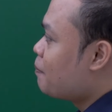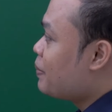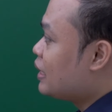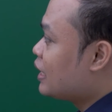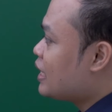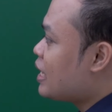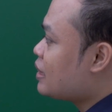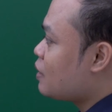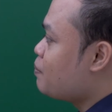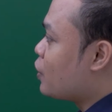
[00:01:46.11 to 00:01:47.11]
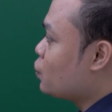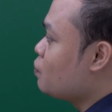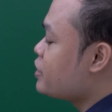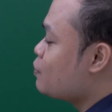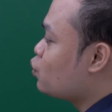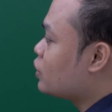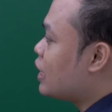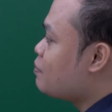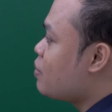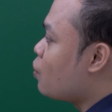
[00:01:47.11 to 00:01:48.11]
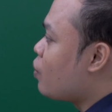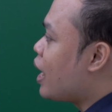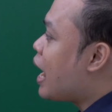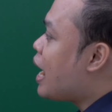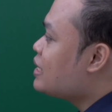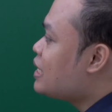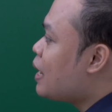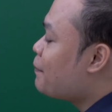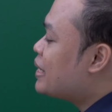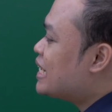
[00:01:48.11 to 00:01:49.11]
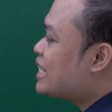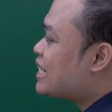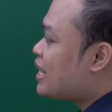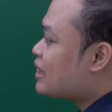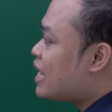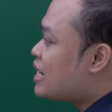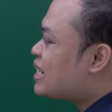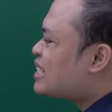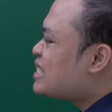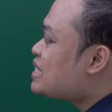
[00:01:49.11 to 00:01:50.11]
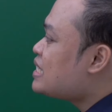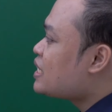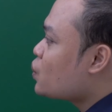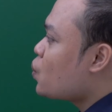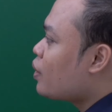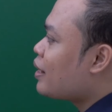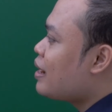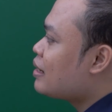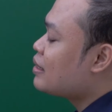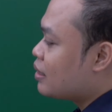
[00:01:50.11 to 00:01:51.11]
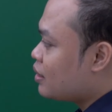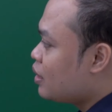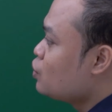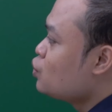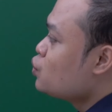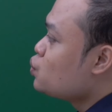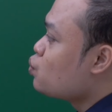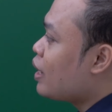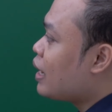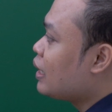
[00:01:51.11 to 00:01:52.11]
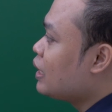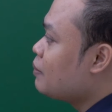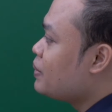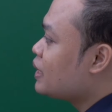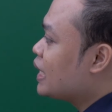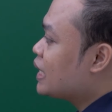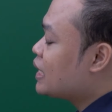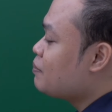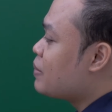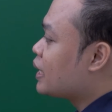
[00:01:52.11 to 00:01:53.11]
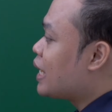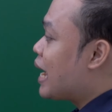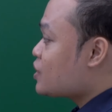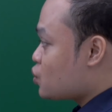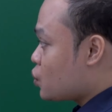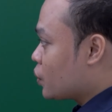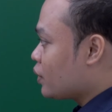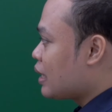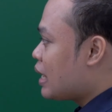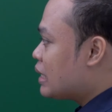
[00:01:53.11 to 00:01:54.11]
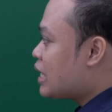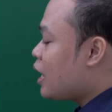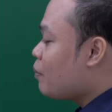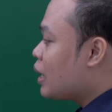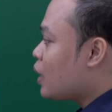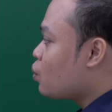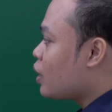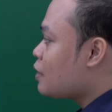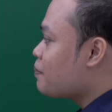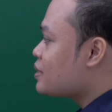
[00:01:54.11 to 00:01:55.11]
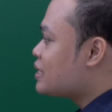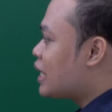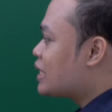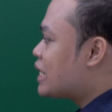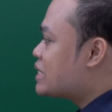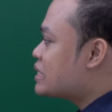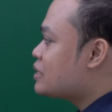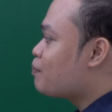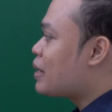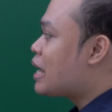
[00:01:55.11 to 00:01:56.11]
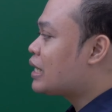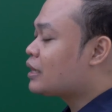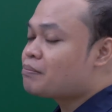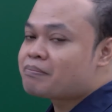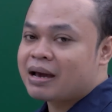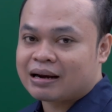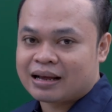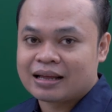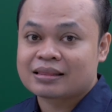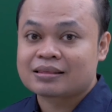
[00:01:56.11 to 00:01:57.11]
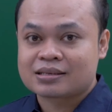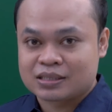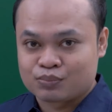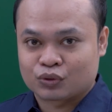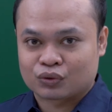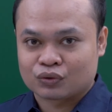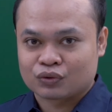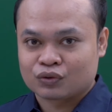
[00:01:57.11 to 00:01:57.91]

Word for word: Penelitian terbaru menyebutkan bahwa ada peningkatan risiko kanker dua kali lebih tinggi bagi astronot yang melakukan perjalanan ke planet merah tersebut.